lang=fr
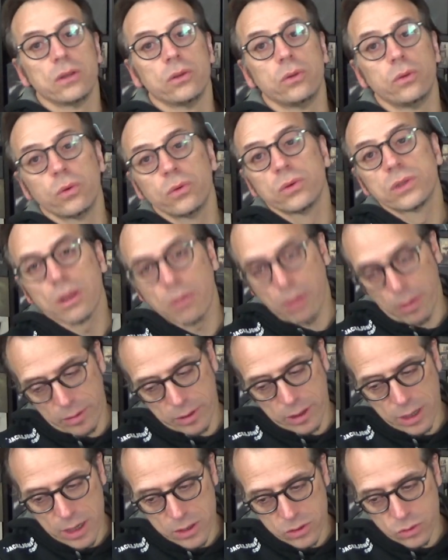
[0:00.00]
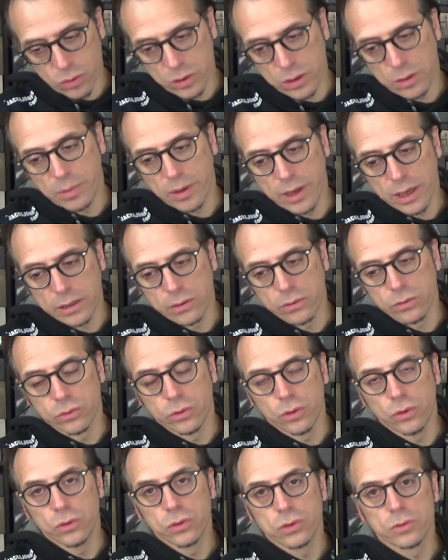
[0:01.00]
Donc ça permettra à ceux qui prennent le
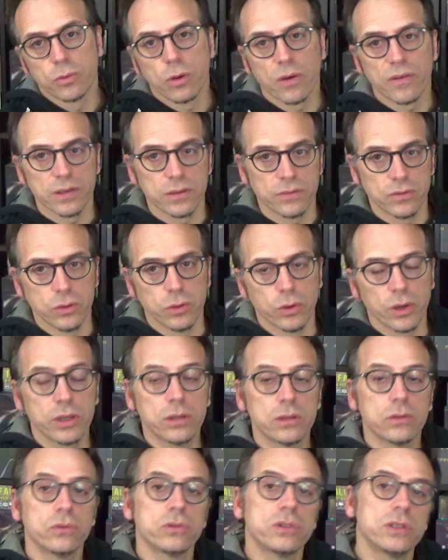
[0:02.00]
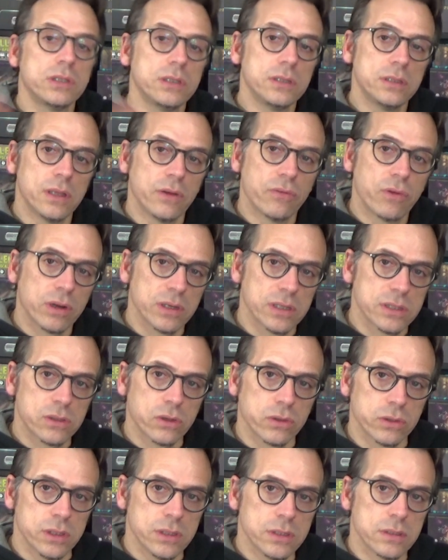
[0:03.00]
Deluxe pour avoir les figurines de aussi d'avoir les
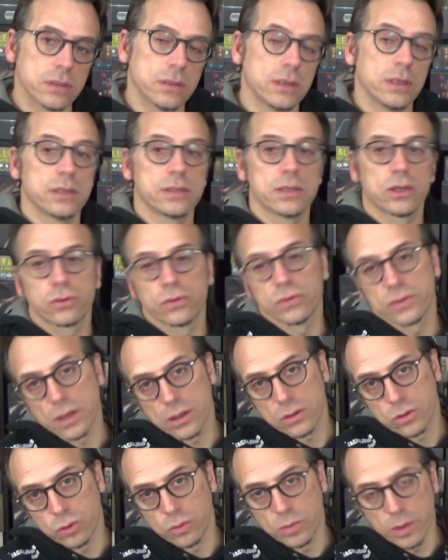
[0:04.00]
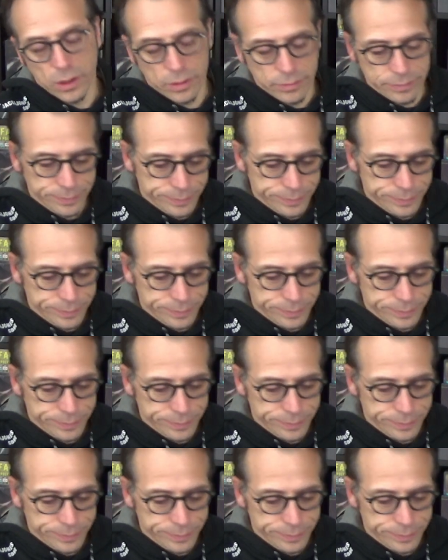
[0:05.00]
standees, et ça je trouve ça super.